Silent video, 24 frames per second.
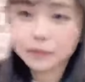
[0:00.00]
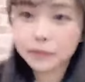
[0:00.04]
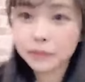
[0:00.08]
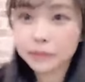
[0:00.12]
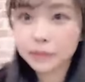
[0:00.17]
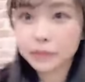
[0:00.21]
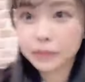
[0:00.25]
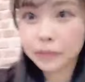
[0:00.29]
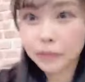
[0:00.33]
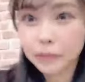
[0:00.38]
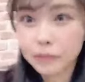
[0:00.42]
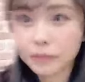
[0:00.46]

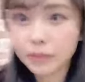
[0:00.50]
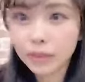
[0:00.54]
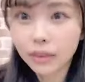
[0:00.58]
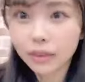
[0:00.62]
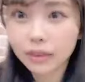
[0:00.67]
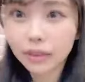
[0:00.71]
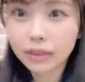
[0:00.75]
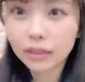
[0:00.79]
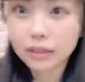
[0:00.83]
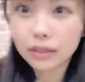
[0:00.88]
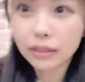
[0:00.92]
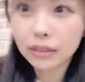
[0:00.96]
やばな
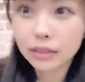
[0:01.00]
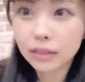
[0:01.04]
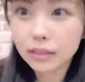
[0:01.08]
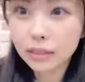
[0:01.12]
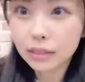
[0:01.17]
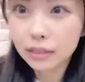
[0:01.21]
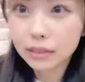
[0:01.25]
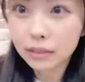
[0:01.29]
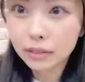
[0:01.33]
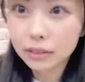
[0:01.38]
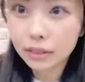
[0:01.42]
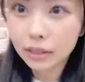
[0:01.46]
いこれこ
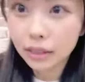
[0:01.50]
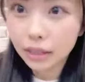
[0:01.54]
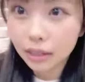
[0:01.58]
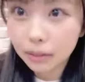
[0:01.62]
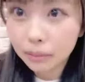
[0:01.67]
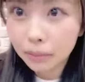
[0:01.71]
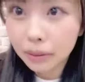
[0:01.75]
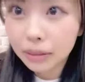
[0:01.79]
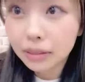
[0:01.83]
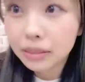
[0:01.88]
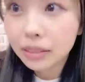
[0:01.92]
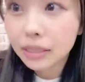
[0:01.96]
れや
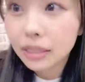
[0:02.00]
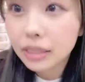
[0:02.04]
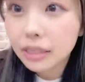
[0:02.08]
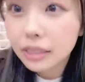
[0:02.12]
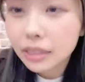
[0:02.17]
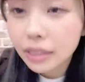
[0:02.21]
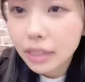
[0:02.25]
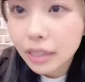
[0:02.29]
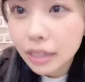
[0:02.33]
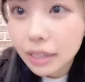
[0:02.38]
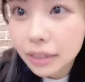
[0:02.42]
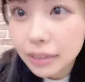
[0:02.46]
ばちゃ
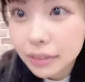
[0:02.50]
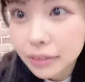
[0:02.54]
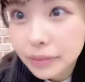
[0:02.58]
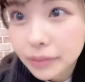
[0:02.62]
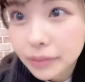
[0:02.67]
んね